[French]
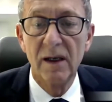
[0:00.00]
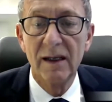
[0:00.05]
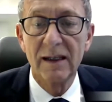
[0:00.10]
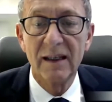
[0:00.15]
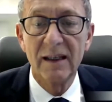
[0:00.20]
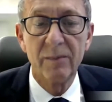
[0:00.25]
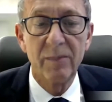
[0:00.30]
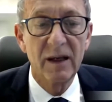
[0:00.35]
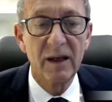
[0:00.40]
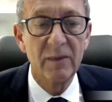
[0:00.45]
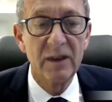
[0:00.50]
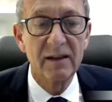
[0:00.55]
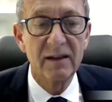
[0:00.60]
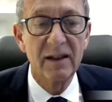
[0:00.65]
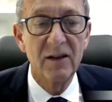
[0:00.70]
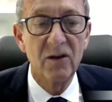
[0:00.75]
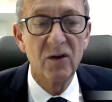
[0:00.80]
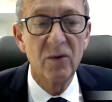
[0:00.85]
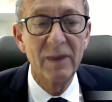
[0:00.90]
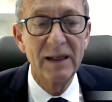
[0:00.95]
qui
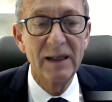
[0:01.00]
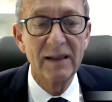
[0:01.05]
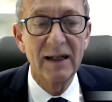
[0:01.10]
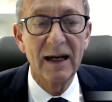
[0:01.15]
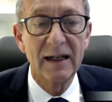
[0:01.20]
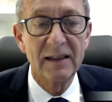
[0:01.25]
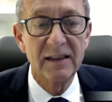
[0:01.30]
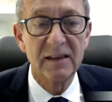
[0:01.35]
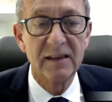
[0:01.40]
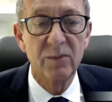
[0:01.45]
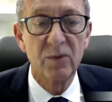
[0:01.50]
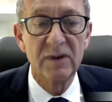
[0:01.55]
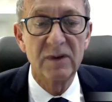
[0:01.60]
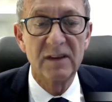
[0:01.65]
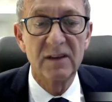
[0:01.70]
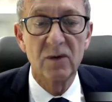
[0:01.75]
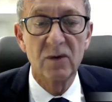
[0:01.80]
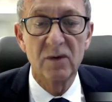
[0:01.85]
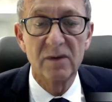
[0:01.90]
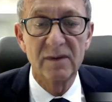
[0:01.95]
permettrait de mettre à disposition